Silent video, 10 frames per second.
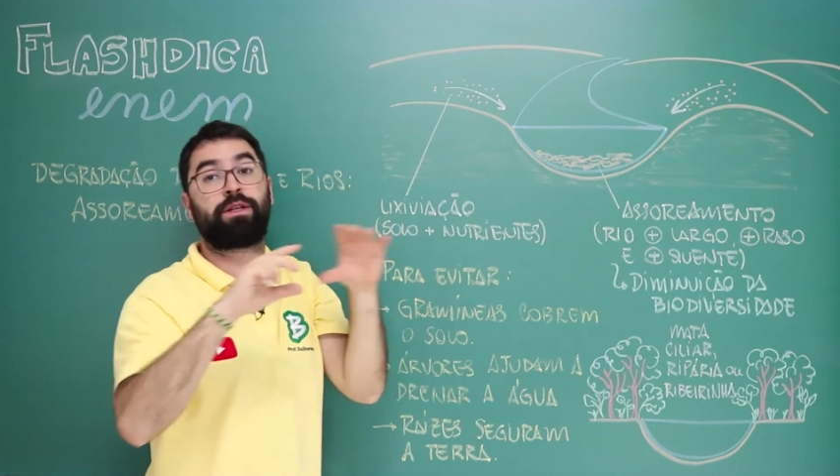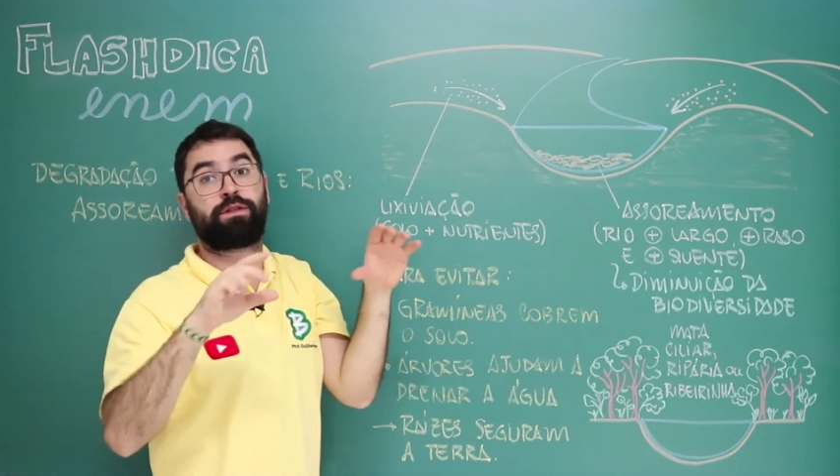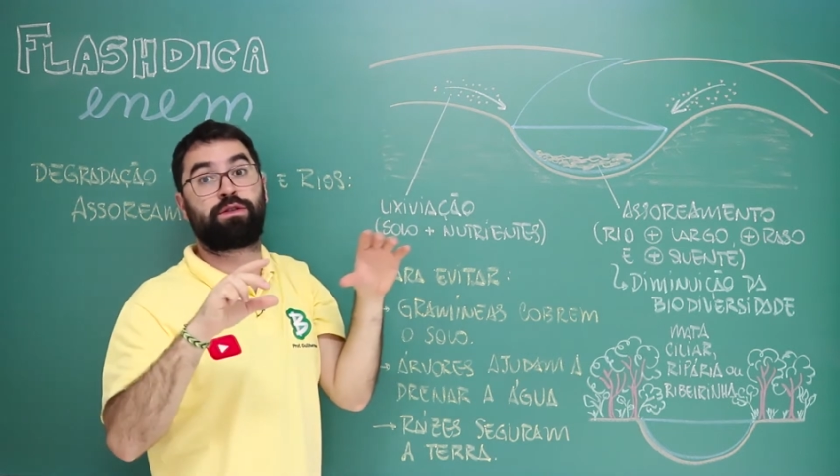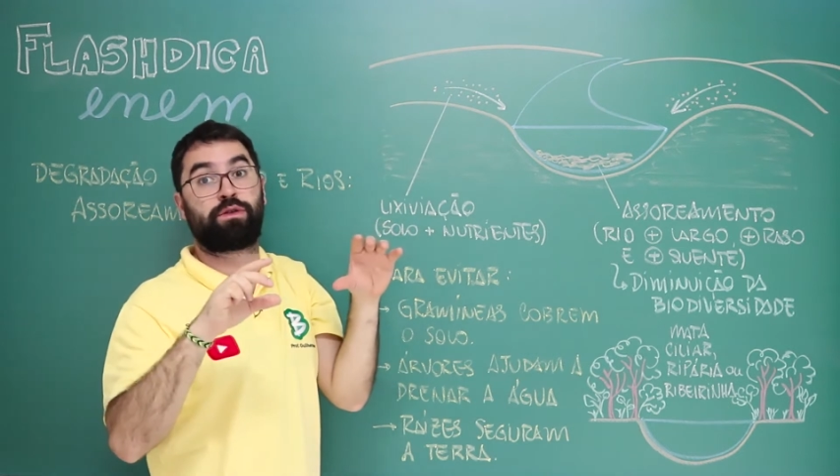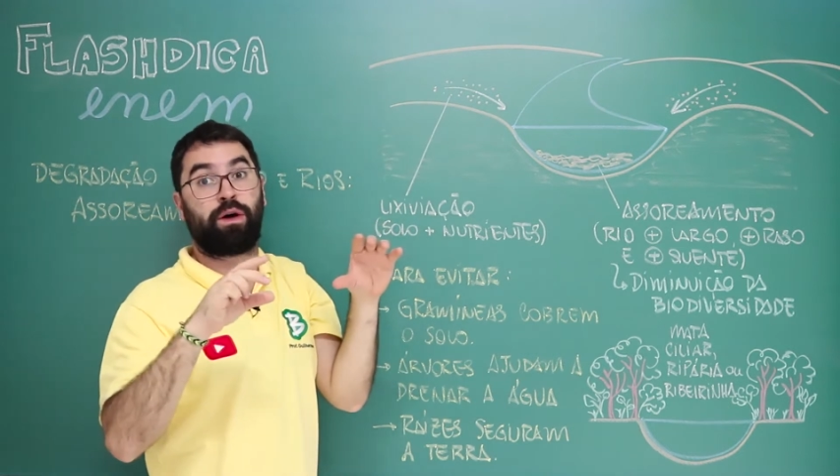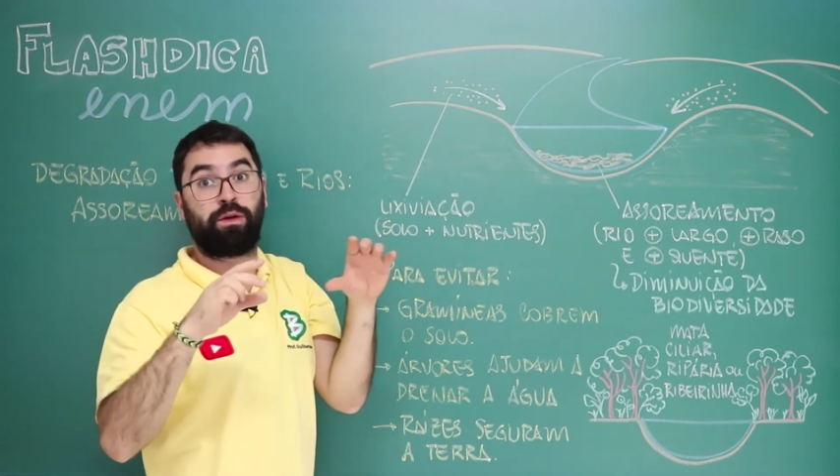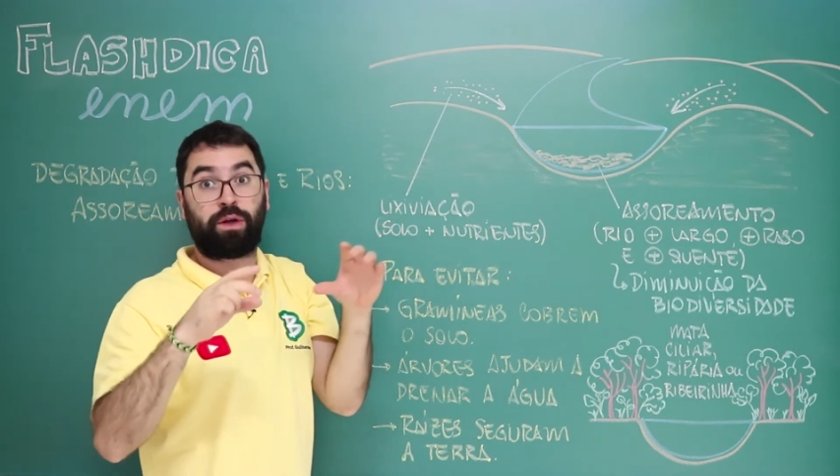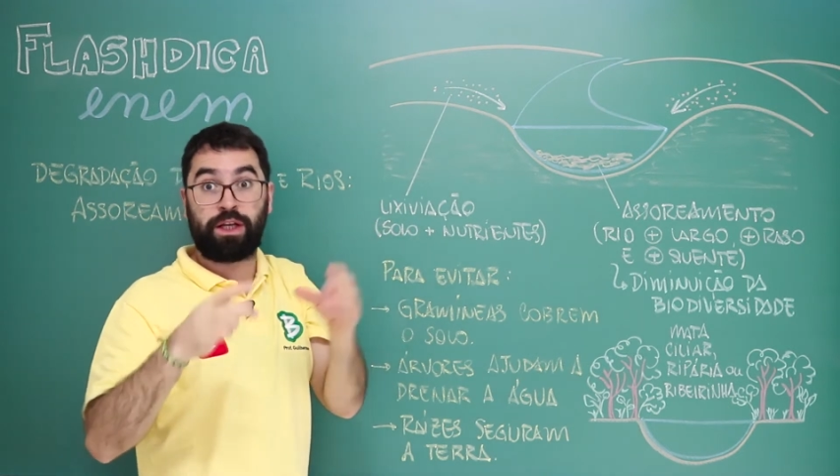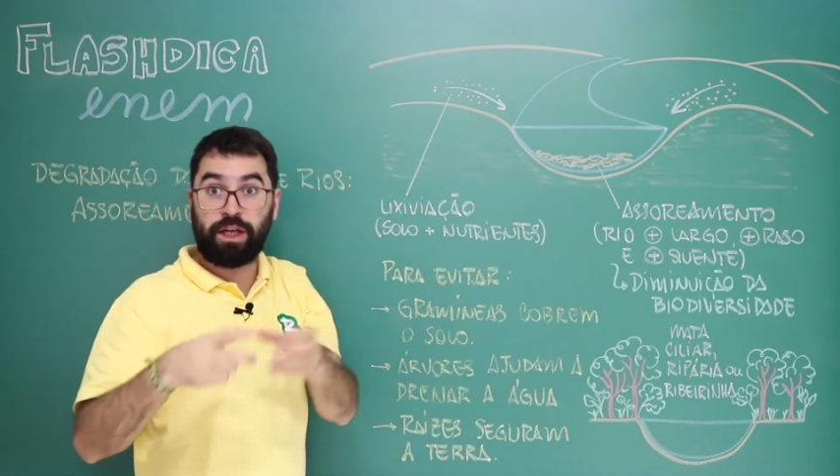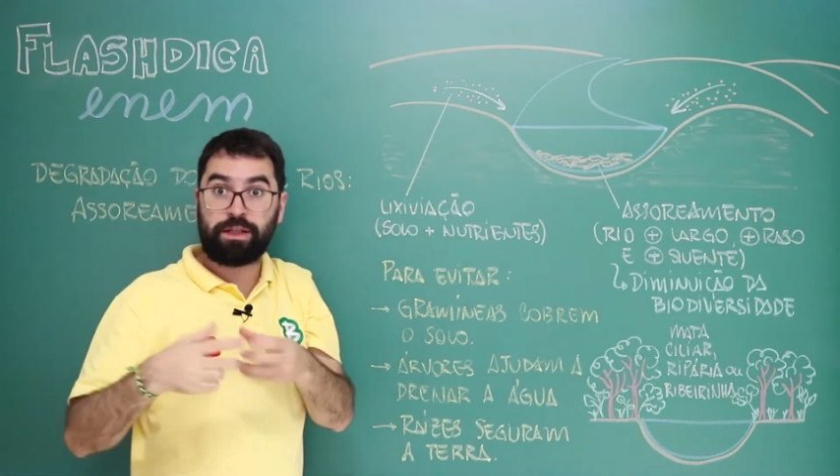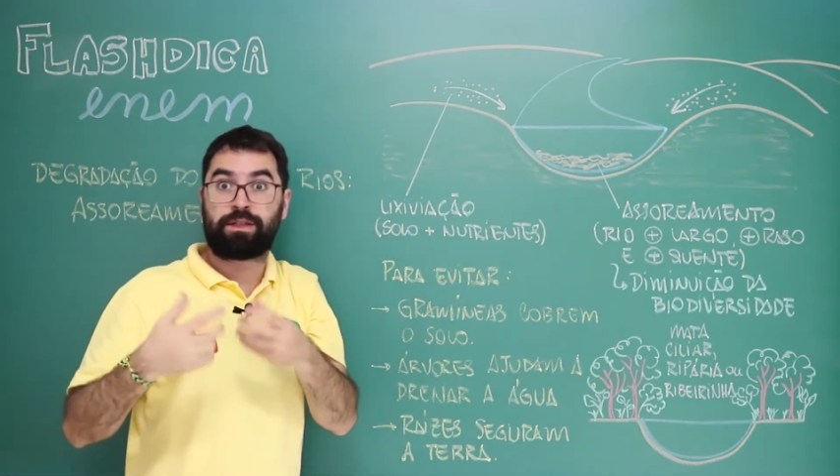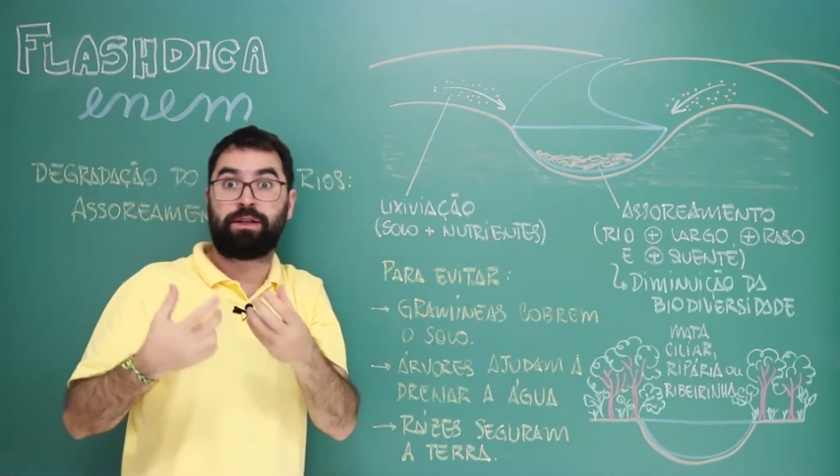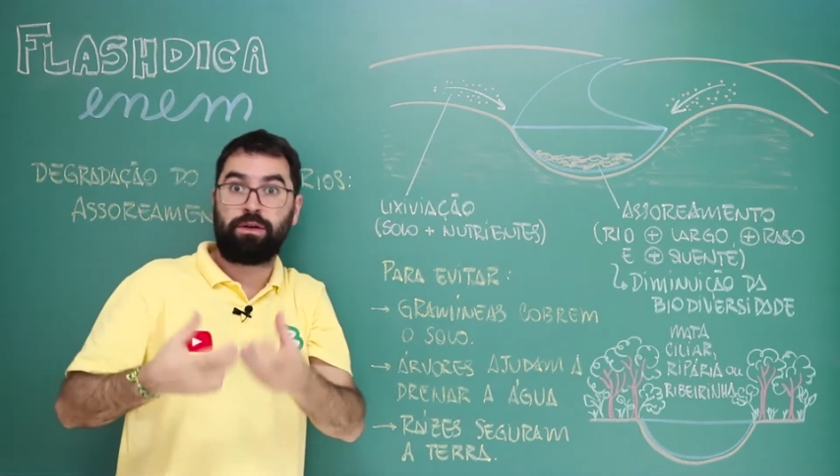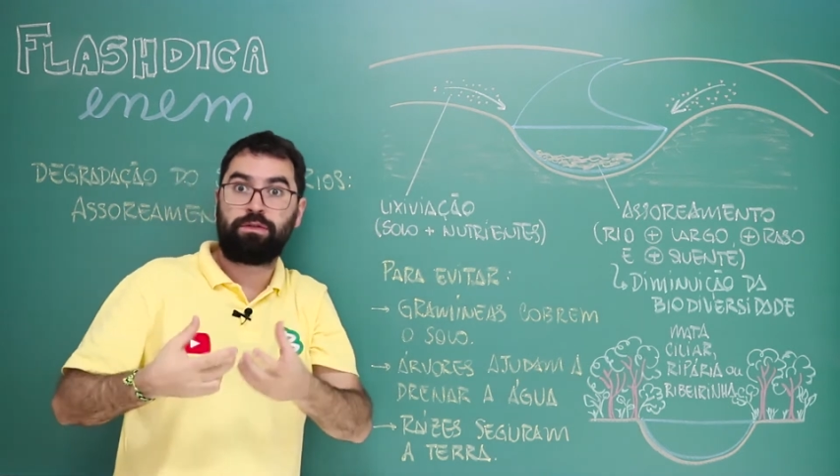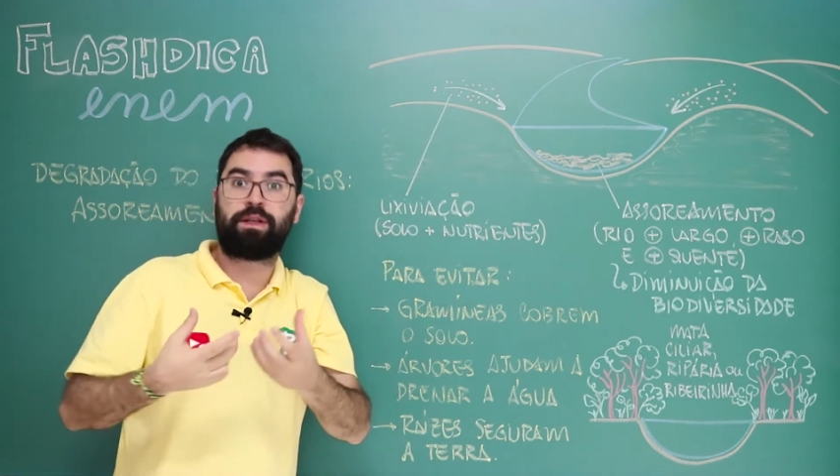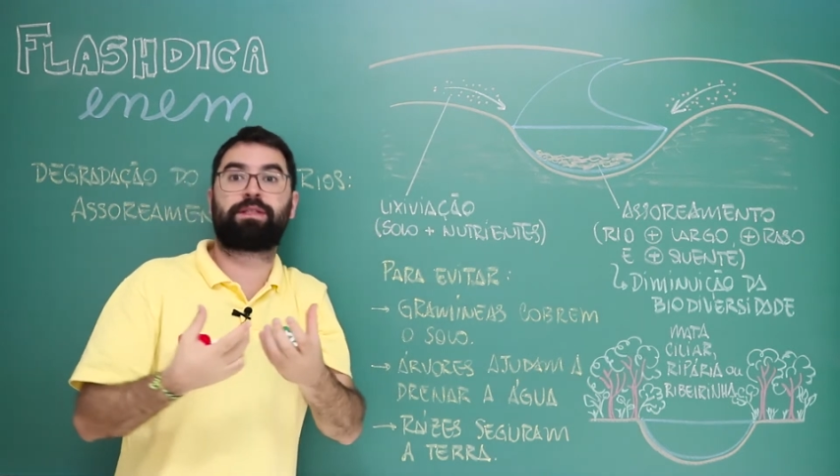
desse solo que já são